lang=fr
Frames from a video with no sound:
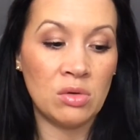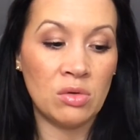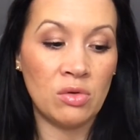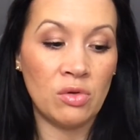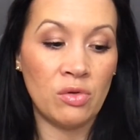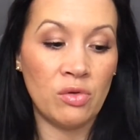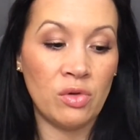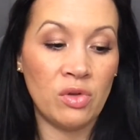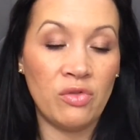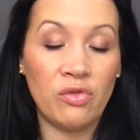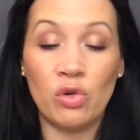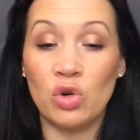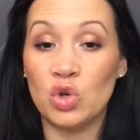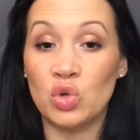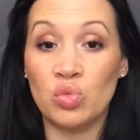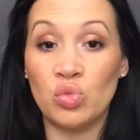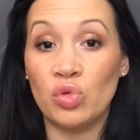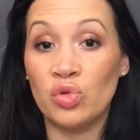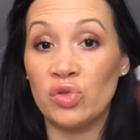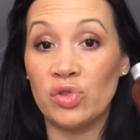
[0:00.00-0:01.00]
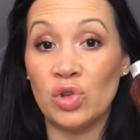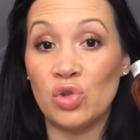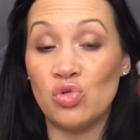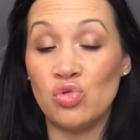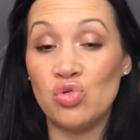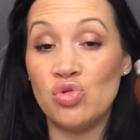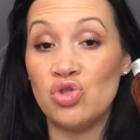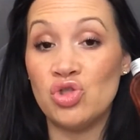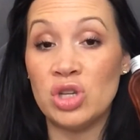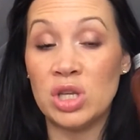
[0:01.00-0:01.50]
et franchement c'est
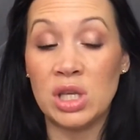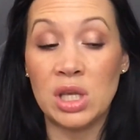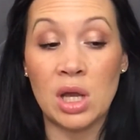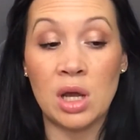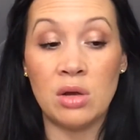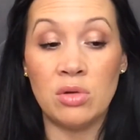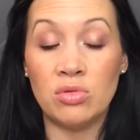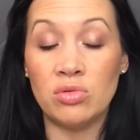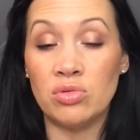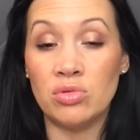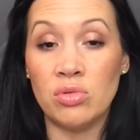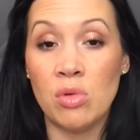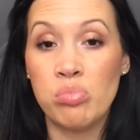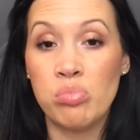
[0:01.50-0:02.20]
juste génial